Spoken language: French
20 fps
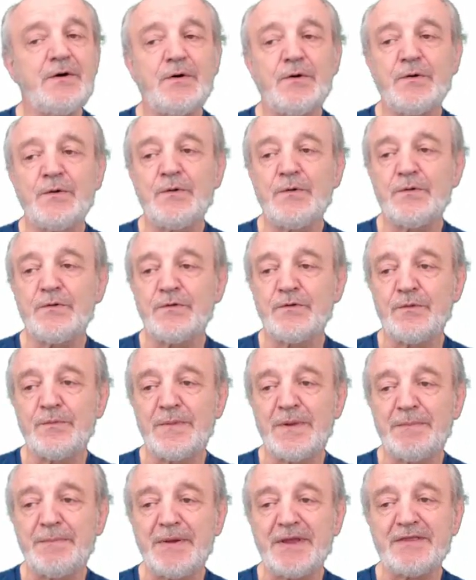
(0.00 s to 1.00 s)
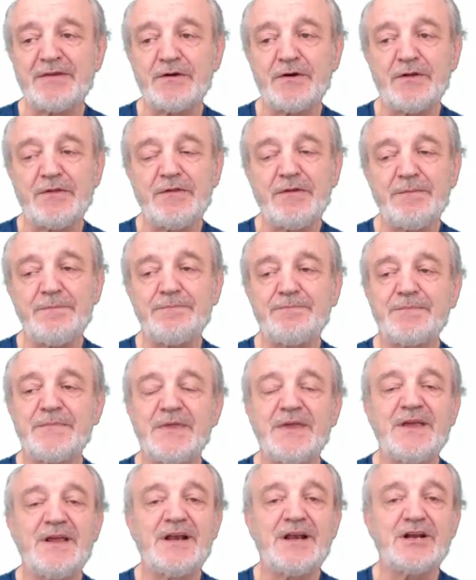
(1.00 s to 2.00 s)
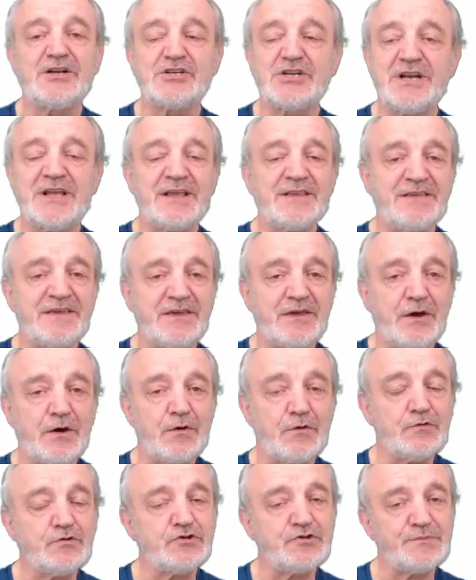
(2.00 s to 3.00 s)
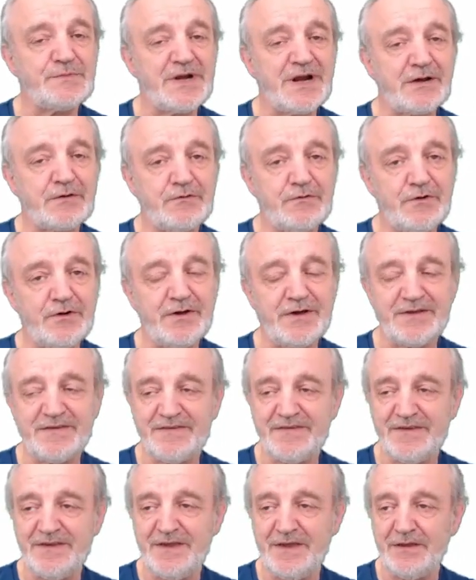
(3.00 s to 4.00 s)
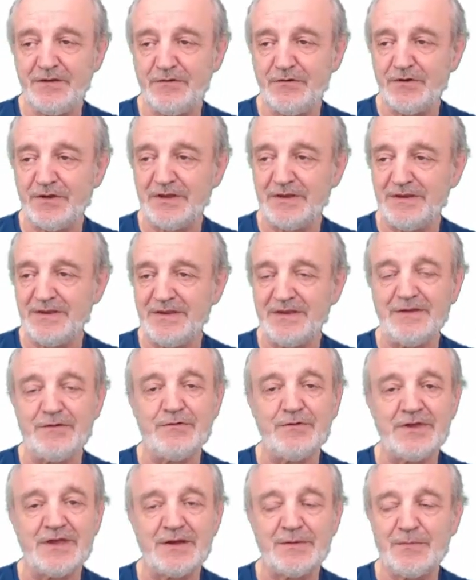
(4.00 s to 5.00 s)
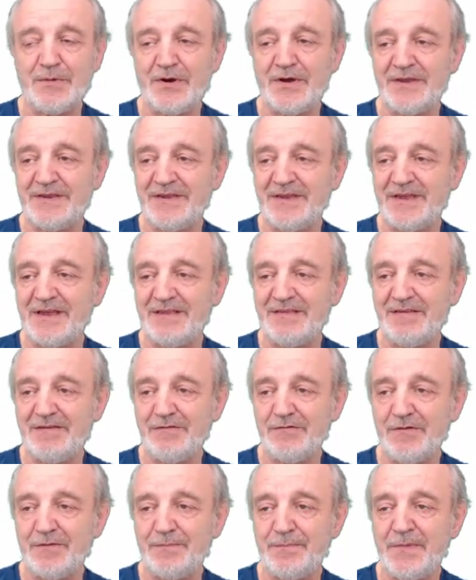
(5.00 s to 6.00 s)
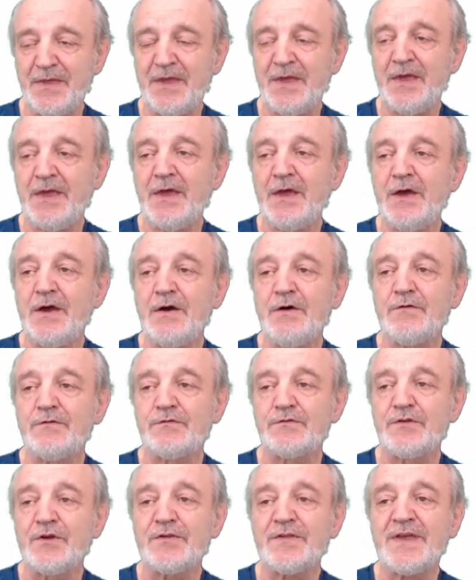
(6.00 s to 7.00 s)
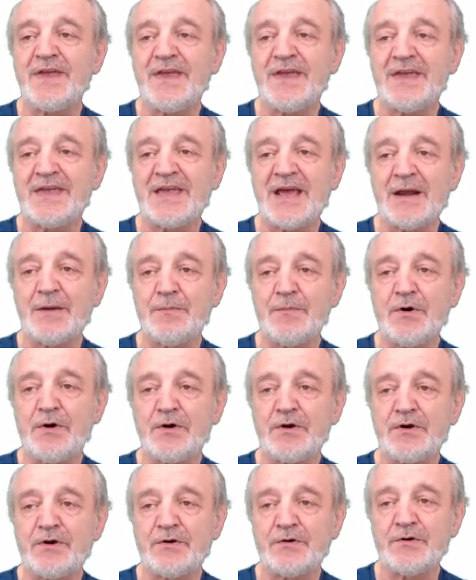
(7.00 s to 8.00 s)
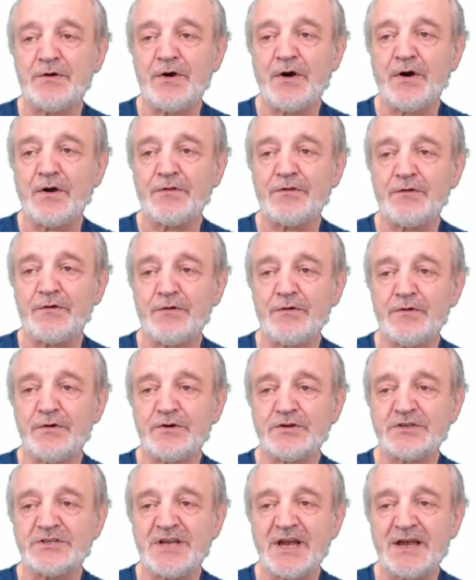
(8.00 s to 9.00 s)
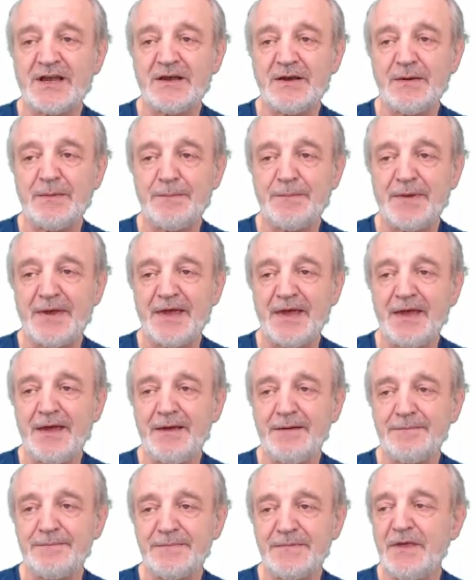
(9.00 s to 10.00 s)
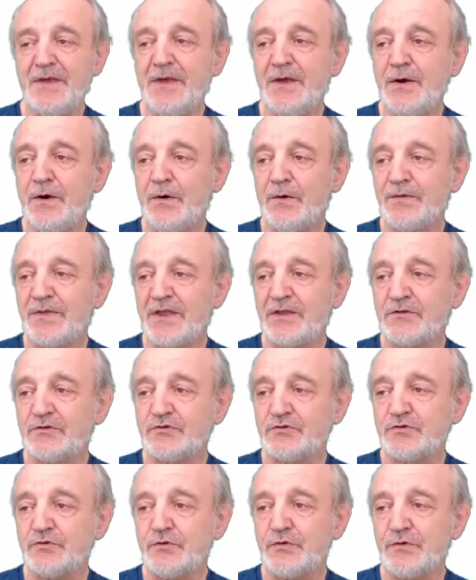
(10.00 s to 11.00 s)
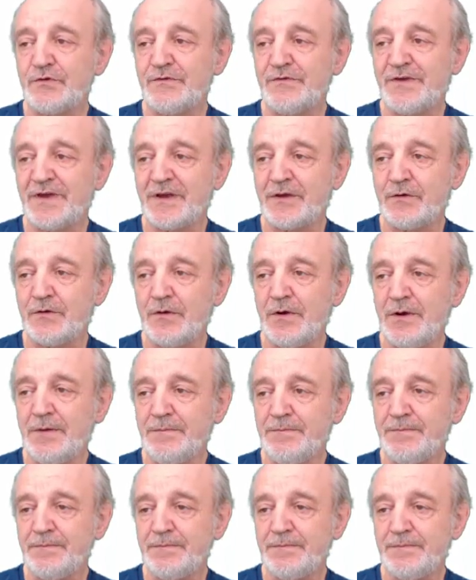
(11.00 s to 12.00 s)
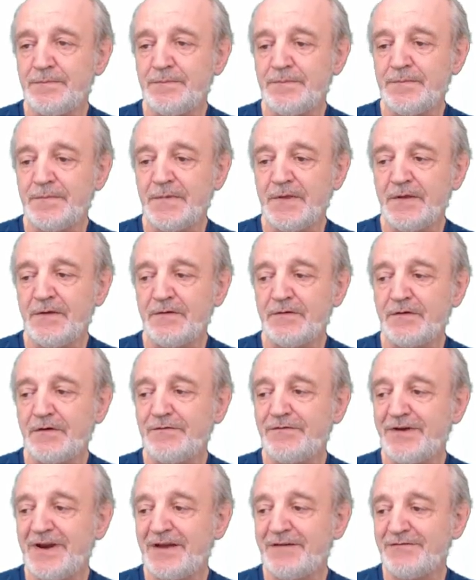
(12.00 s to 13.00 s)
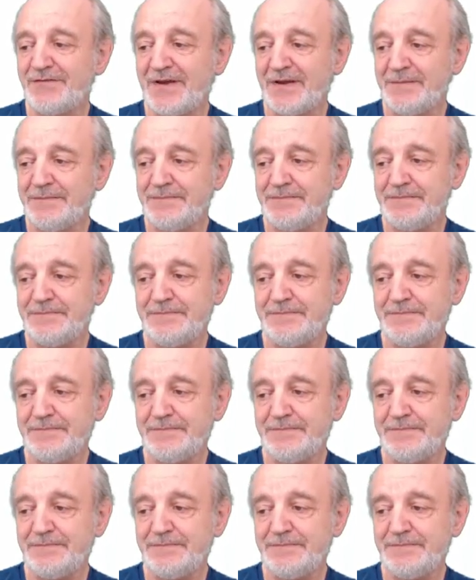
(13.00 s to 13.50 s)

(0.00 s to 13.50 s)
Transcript: on ne met pas de cotes. Et là, je l'ai indiqué en rouge, mais la couleur ici est uniquement indicative. Vous noterez également qu'entre chaque paire, on a toujours une virgule, sauf à la fin.